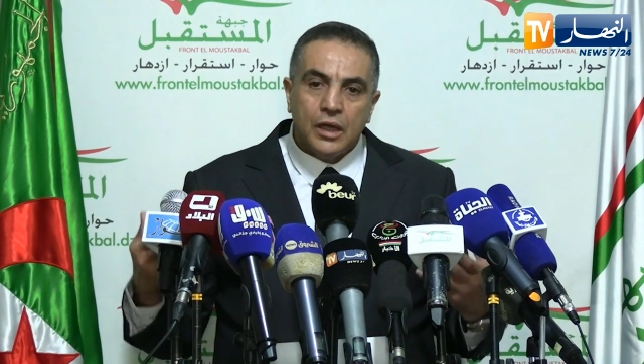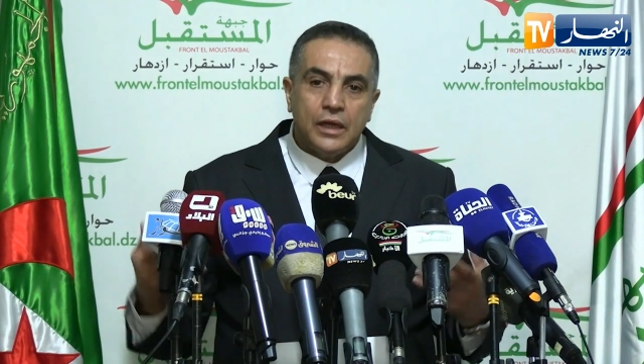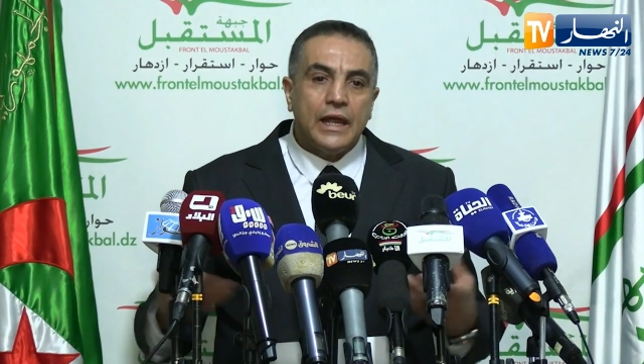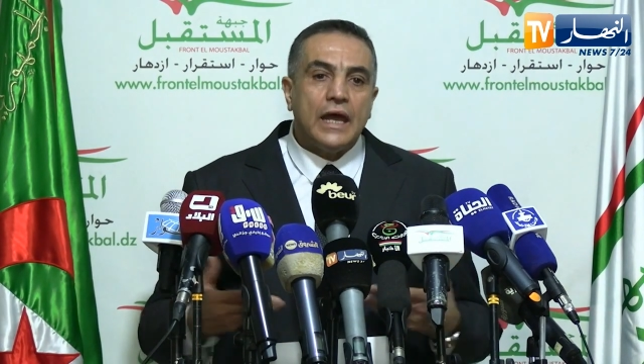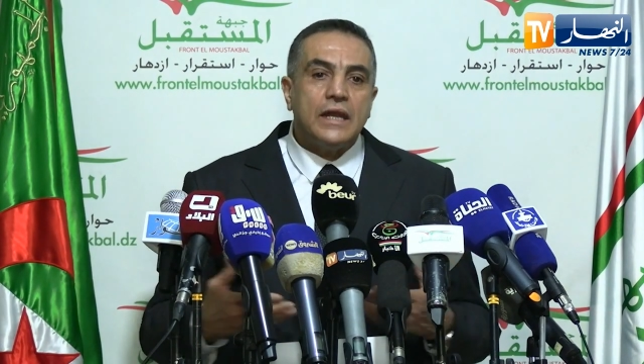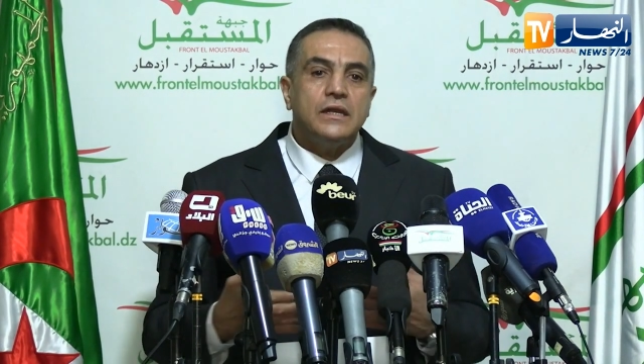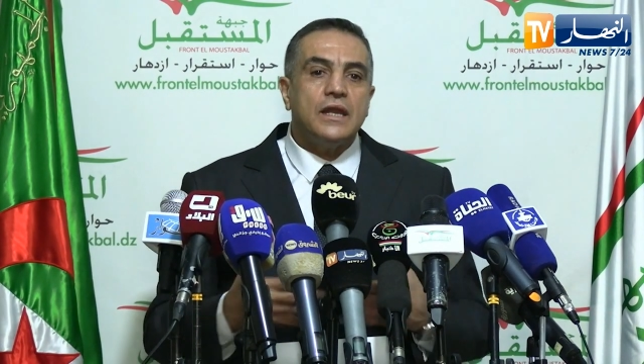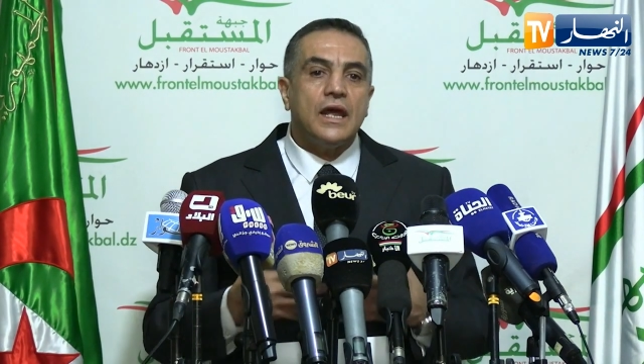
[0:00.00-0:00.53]

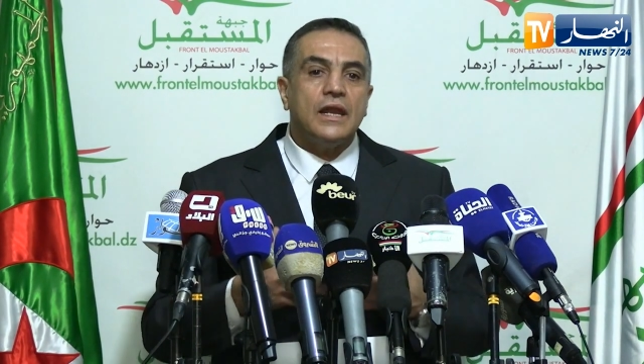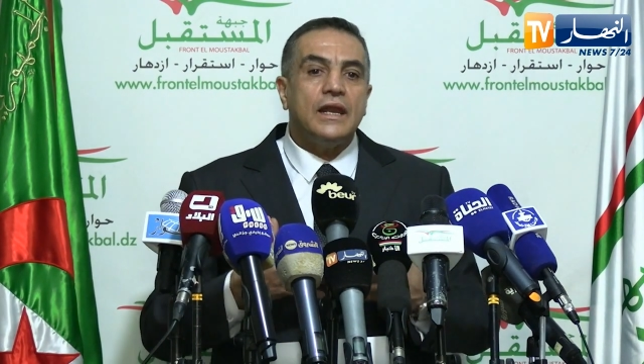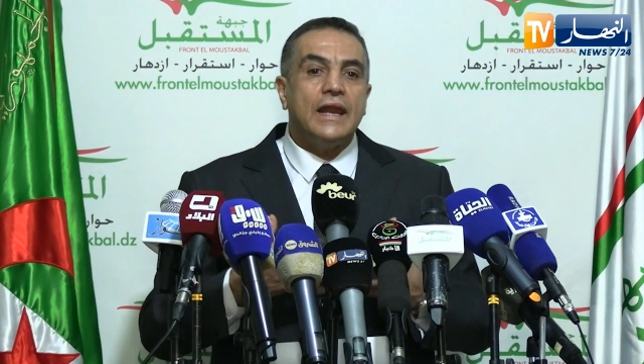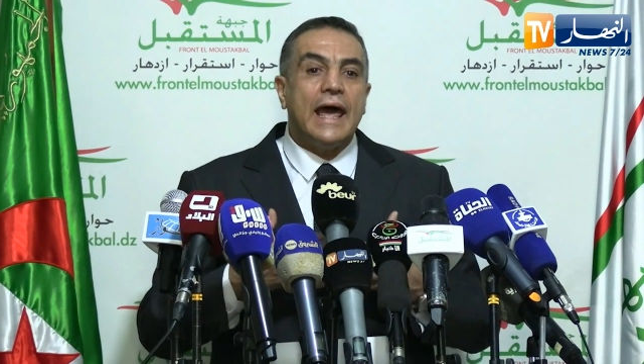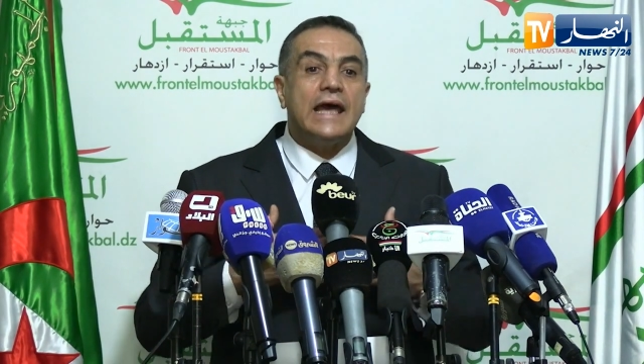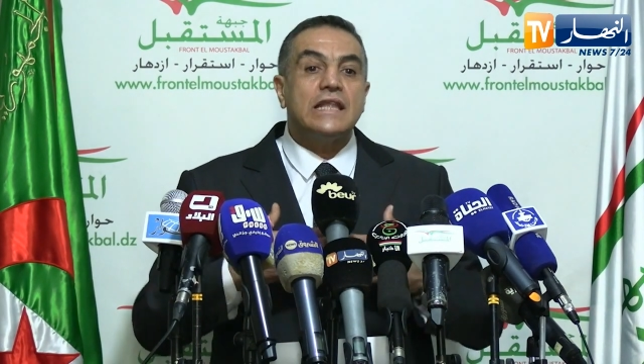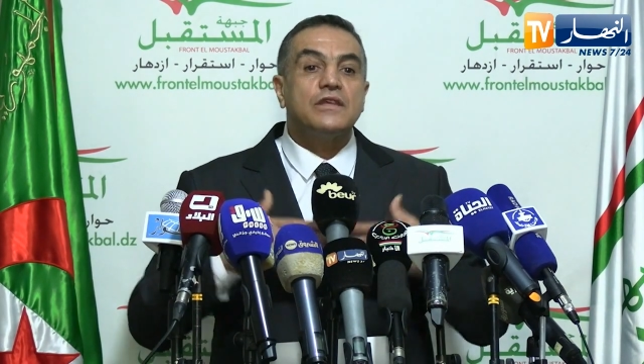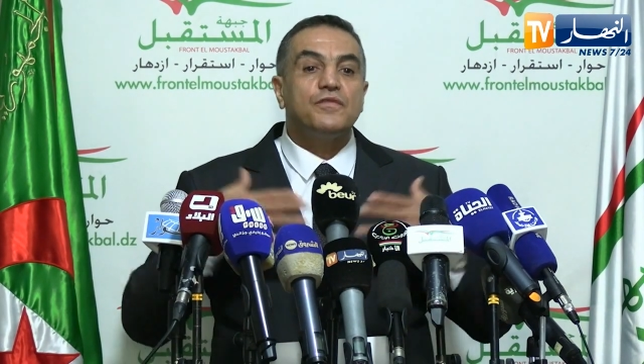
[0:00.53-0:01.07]
لأن
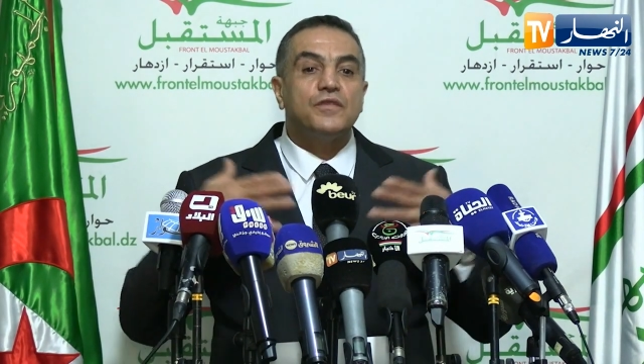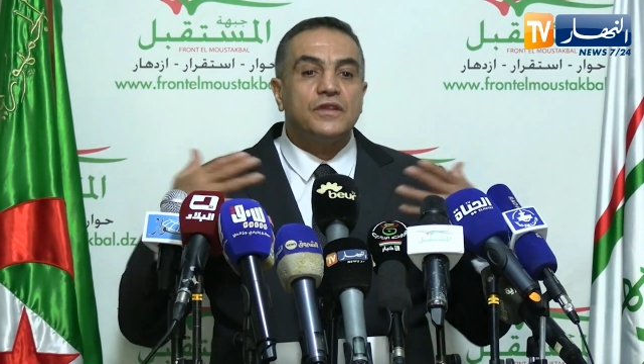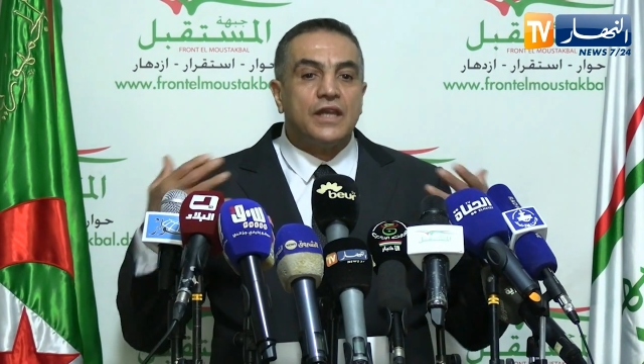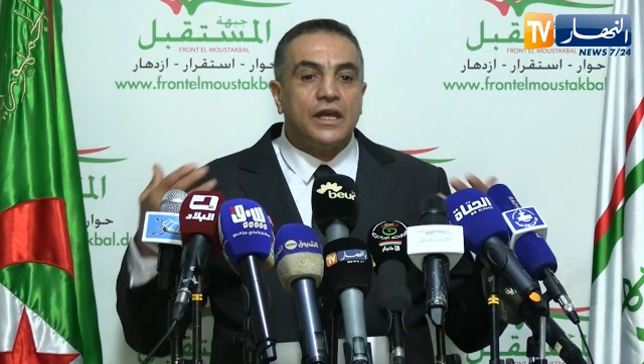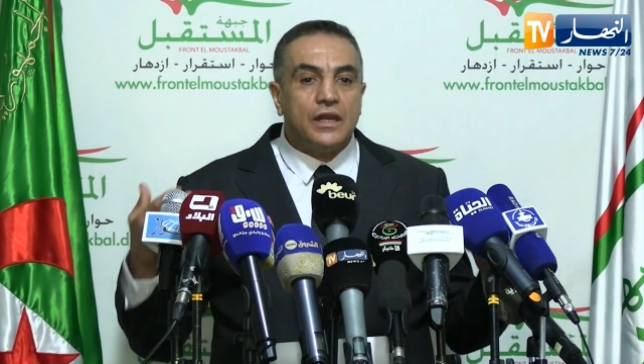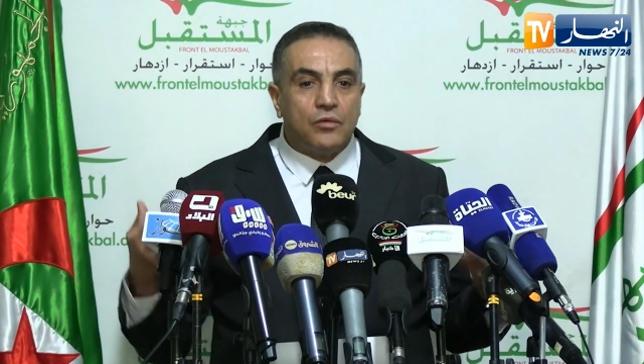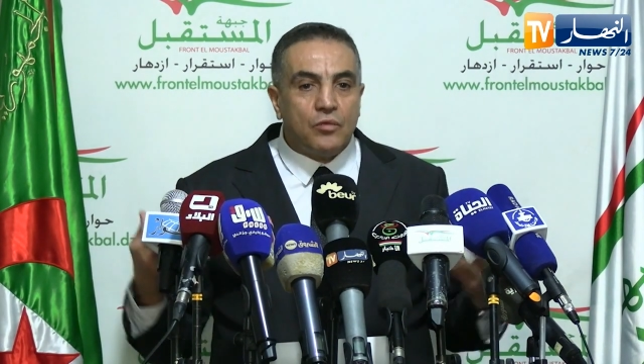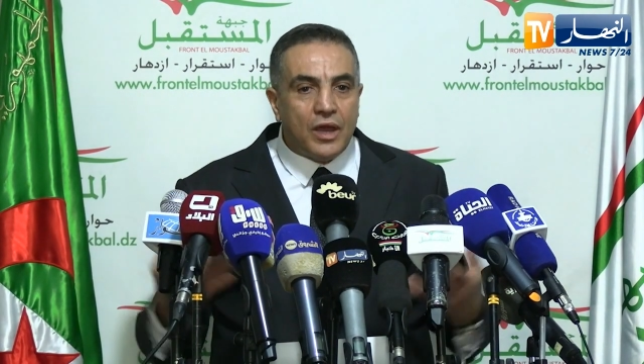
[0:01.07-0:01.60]
الهدف
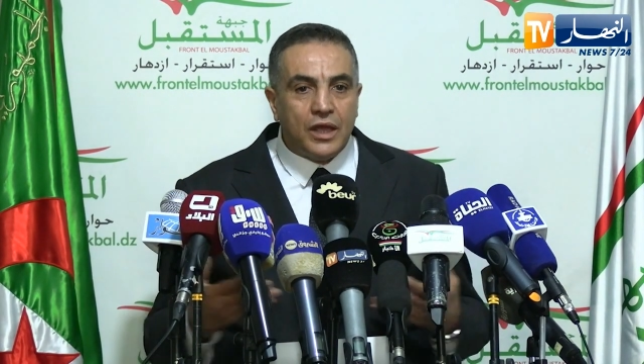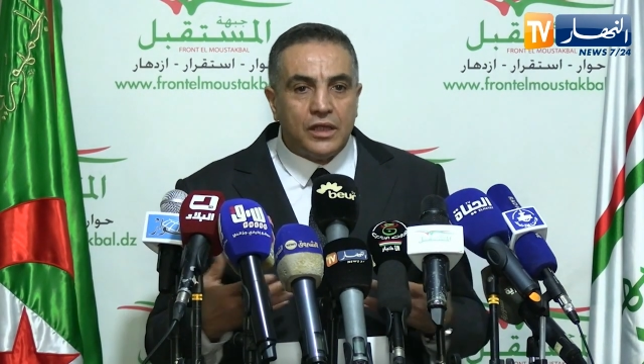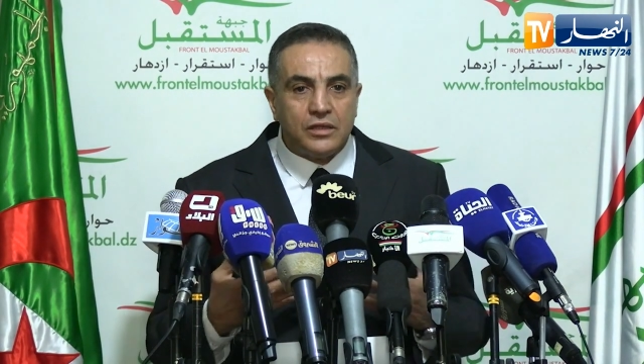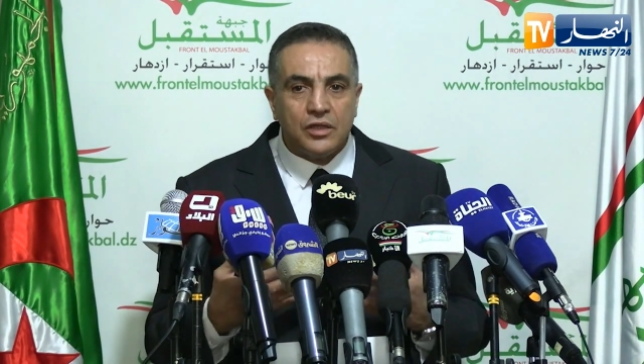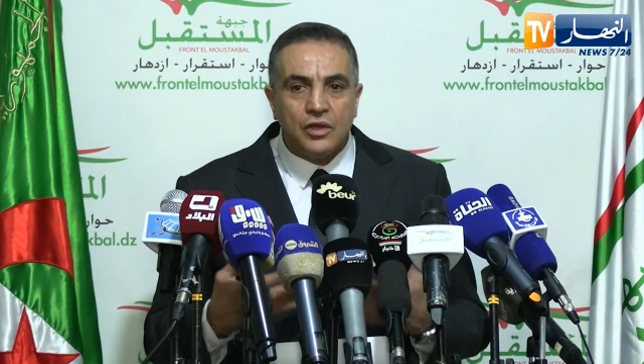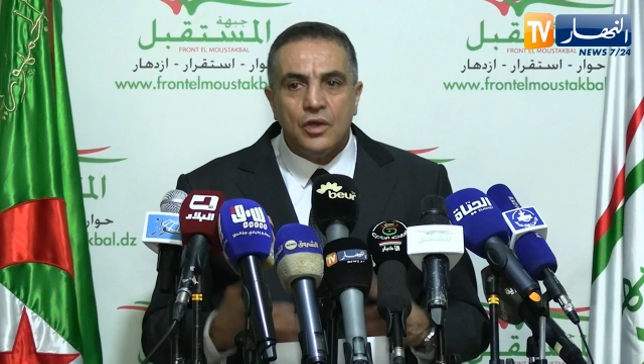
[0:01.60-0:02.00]
نتاعنا واحد